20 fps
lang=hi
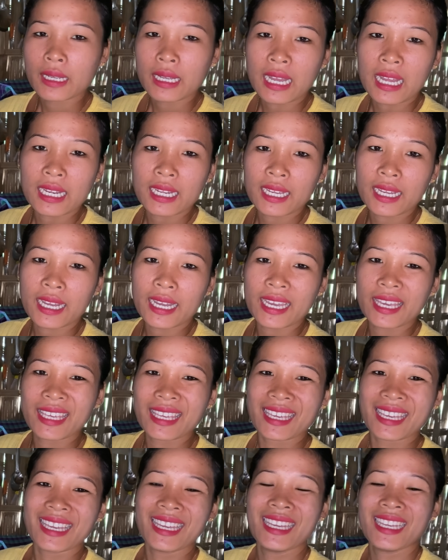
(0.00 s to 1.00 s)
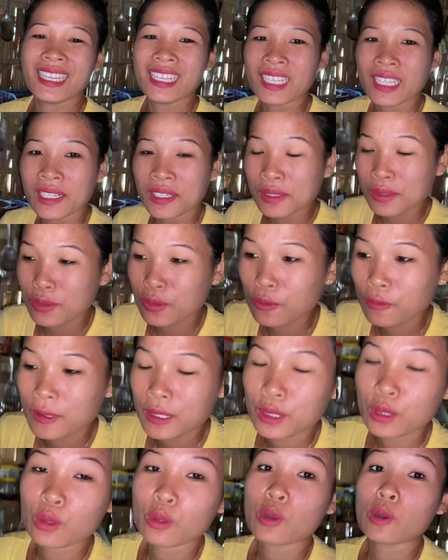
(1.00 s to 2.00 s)
खाना खाएंगे सुबह
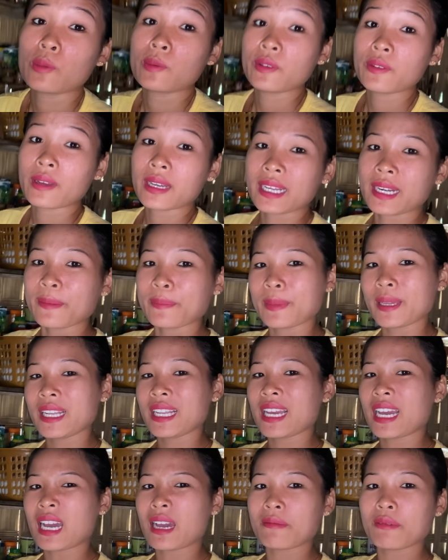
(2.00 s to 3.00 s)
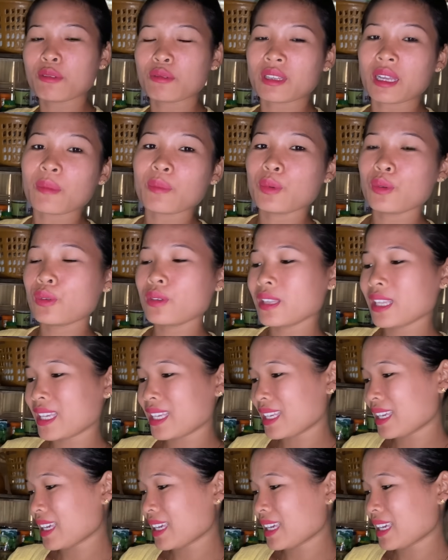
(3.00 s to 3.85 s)
तो कॉफ़ी वगैरह पी लिया अभी उतना भूख नहीं